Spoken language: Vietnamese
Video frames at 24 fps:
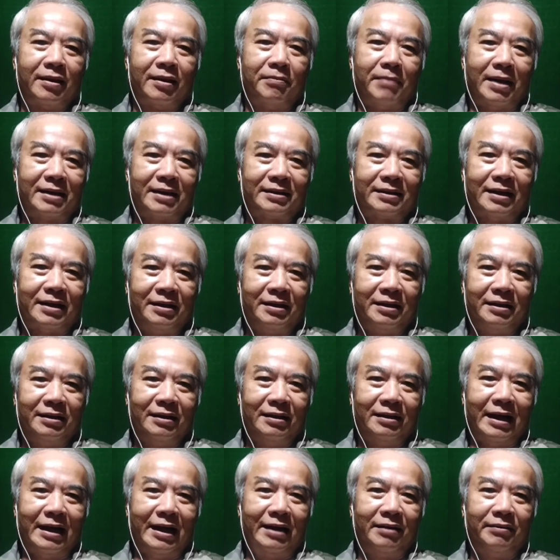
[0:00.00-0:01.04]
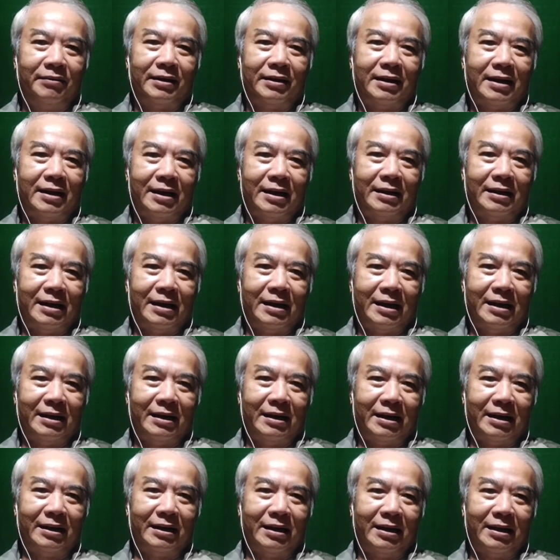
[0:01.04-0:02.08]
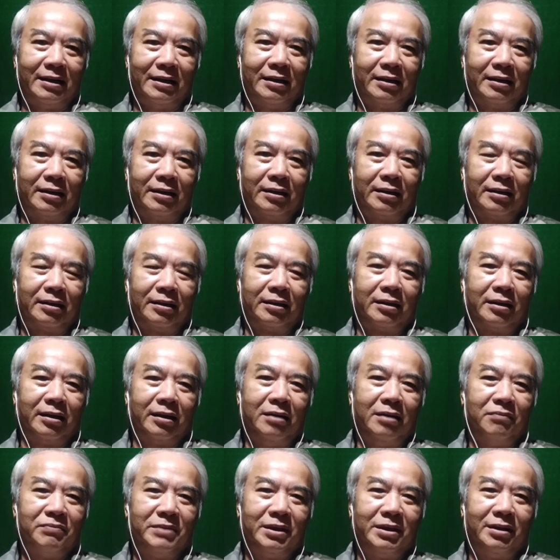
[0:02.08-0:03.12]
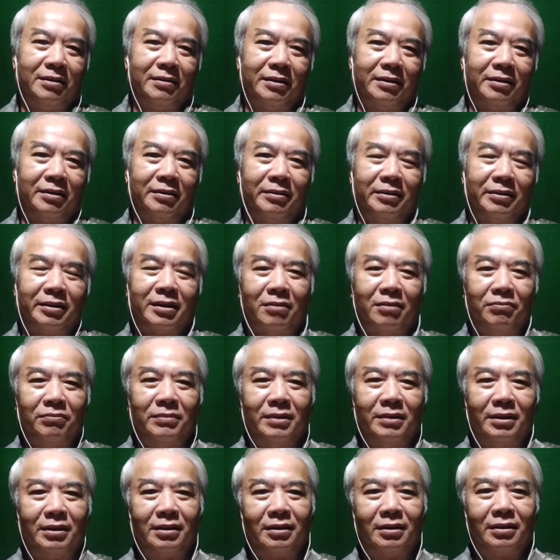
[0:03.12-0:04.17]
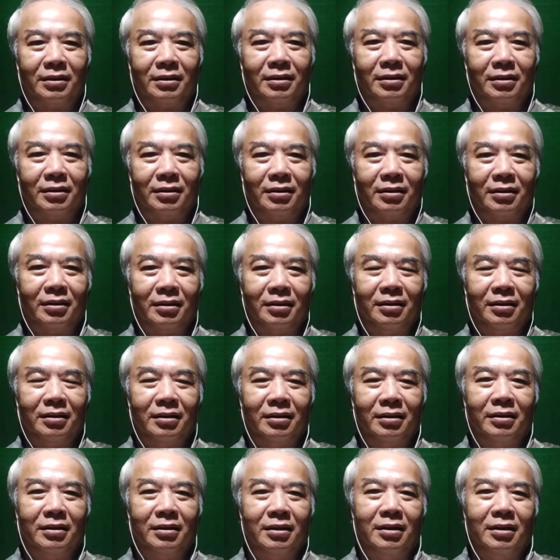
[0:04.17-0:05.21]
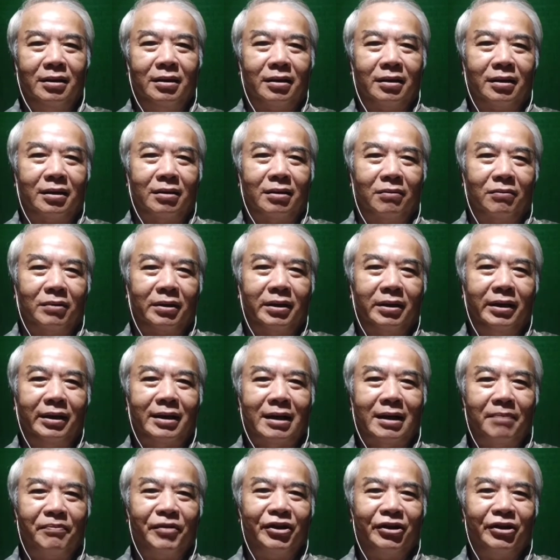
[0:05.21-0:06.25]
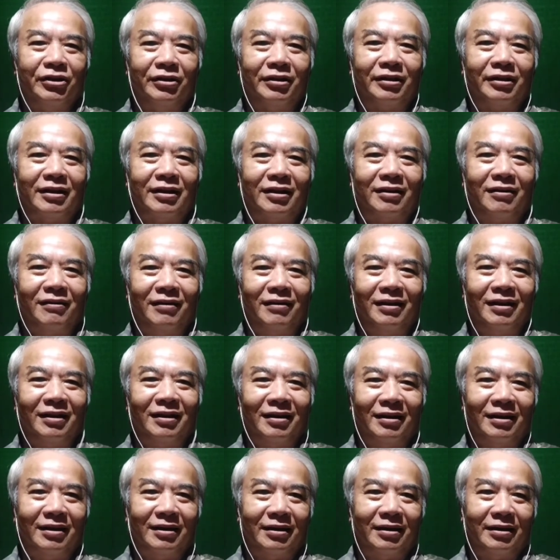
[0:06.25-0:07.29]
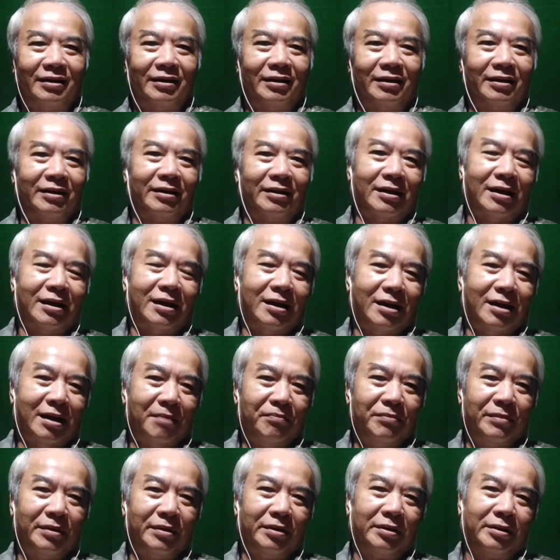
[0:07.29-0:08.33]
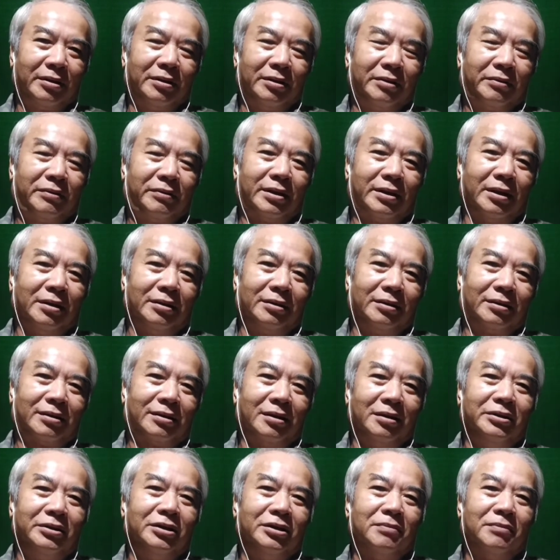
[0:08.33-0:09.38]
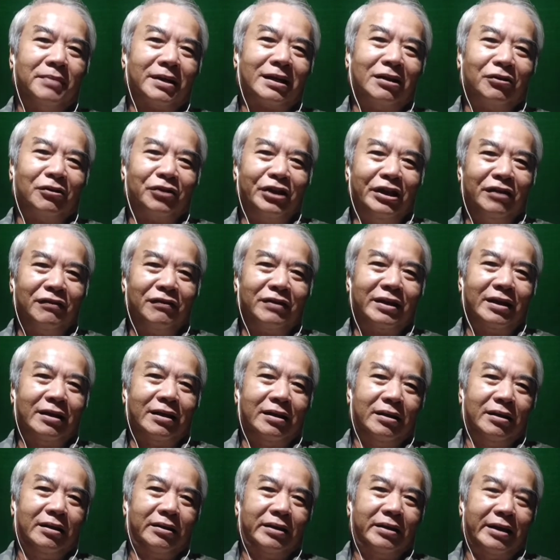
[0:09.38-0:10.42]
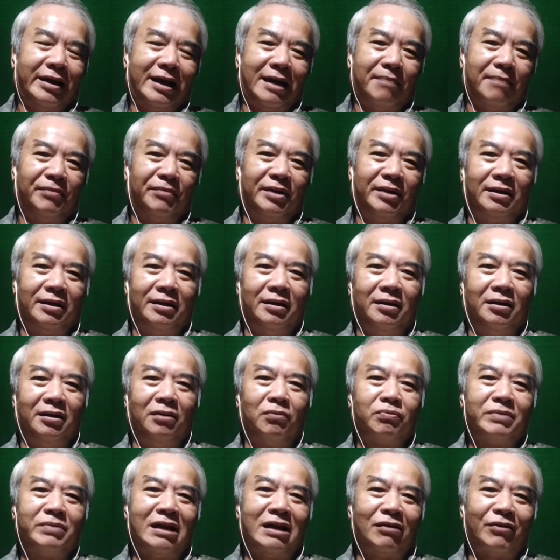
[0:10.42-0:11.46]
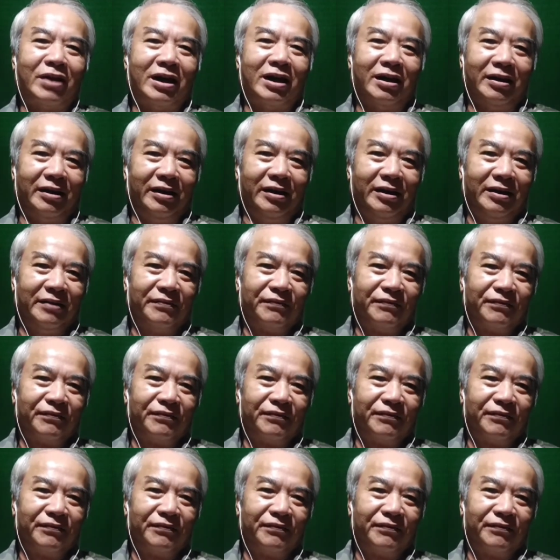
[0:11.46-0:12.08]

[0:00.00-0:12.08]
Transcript: mặt trời vừa lặn là là là là giống như trong ờ, ờ, ờ, trong cái thuyết âm dương người ta nói là âm ờ, ờ, từ từ dương bắt đầu chuyển sang âm á, là lúc giao thời đó.